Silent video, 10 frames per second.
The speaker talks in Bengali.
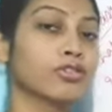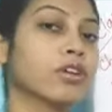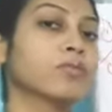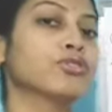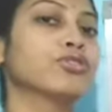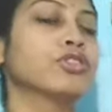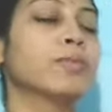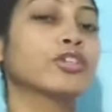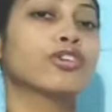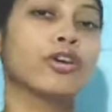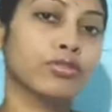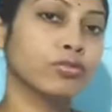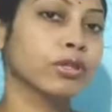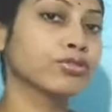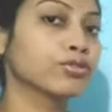সোনা মুসুরি বা স্বর্ণ
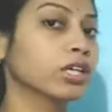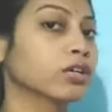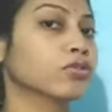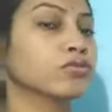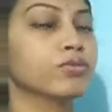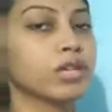মাসুরি একরকম